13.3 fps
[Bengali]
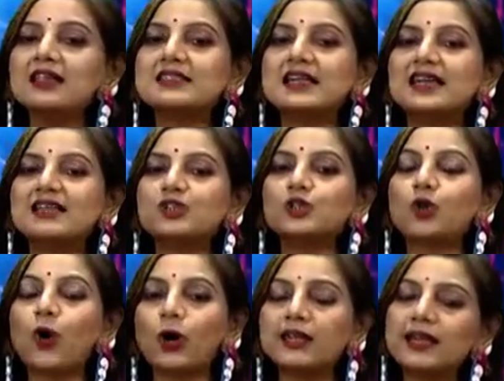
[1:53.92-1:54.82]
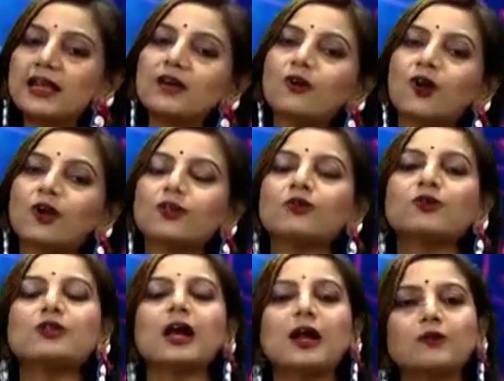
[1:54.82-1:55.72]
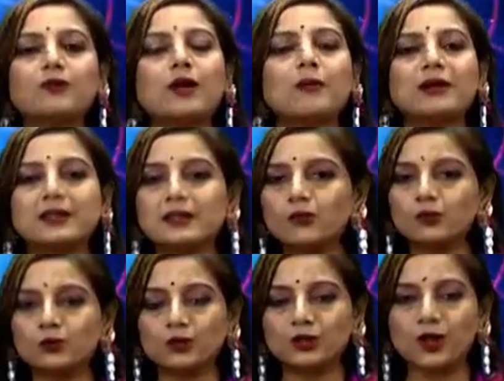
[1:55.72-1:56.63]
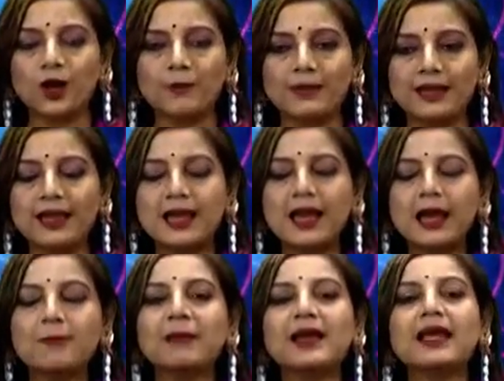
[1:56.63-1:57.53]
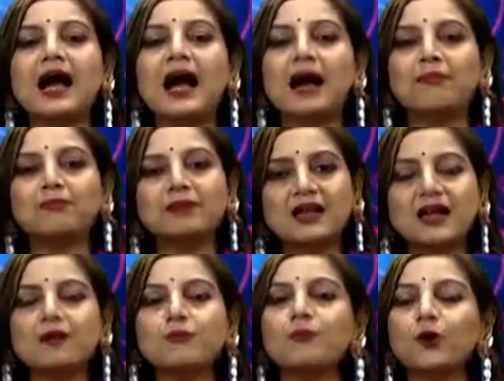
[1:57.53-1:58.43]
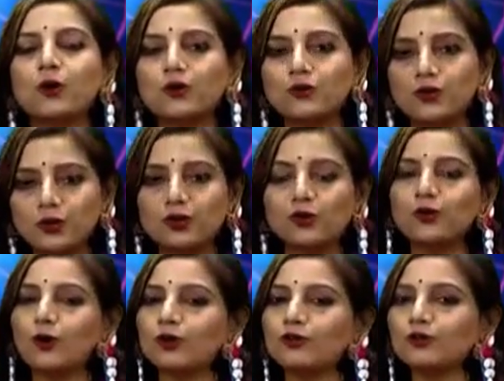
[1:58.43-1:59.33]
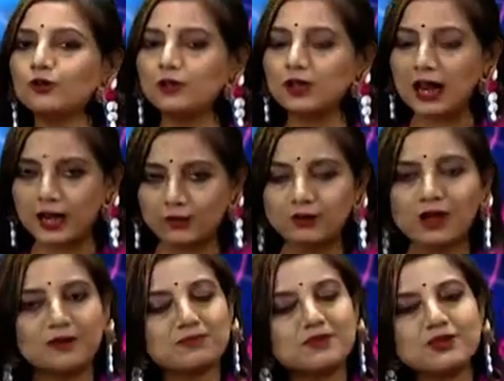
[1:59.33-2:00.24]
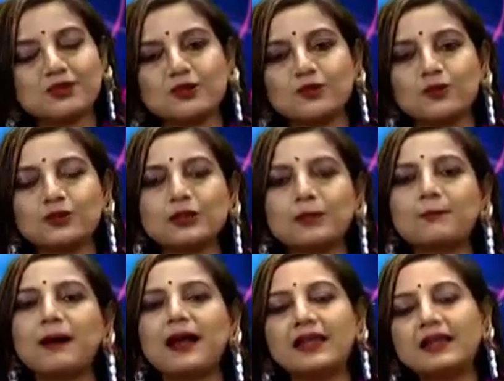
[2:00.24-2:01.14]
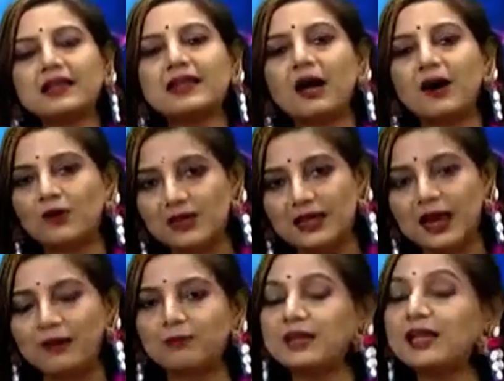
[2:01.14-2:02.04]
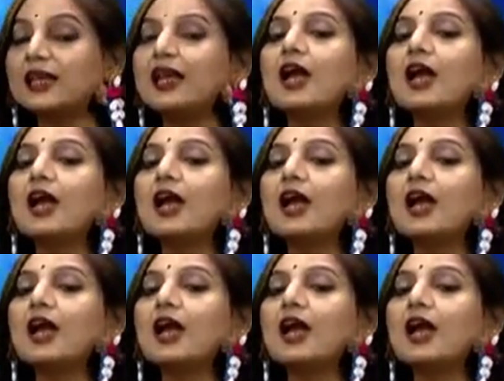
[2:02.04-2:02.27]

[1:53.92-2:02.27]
যে সঠিক রত্ন ধারণ আমাদের করতে হবে মানে আপনার প্রয়োজনীয় রত্ন ধারণ আপনি যদি করতে পারেন তাহলেই আপনি